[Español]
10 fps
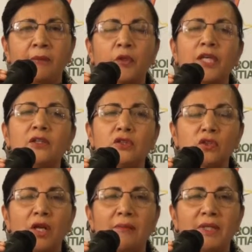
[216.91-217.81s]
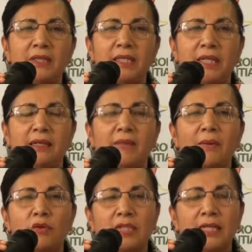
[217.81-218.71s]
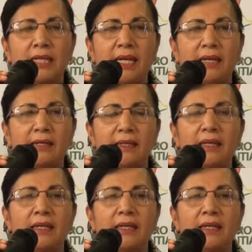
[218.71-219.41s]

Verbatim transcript: porque no solamente vamos a crear,